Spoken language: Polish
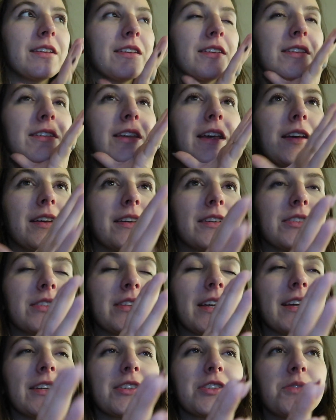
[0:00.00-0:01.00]
Ja
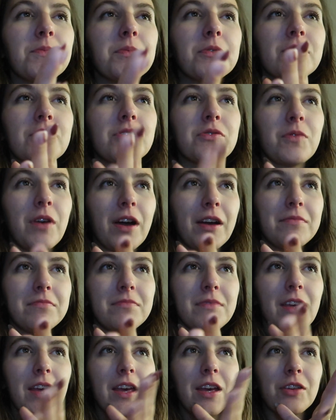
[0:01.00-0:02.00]
tak szybko szłam
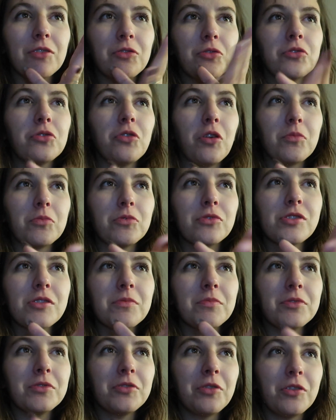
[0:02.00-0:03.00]
do domu,
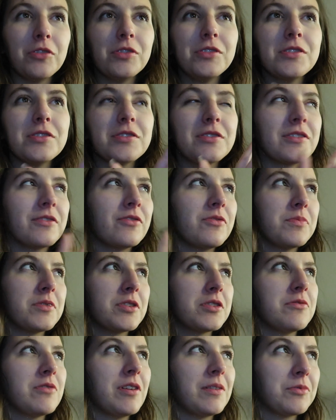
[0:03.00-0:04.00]
żeby dojść, że
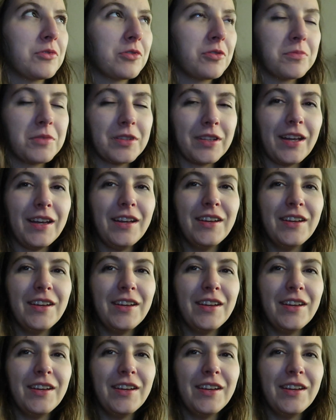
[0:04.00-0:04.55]
do Domina.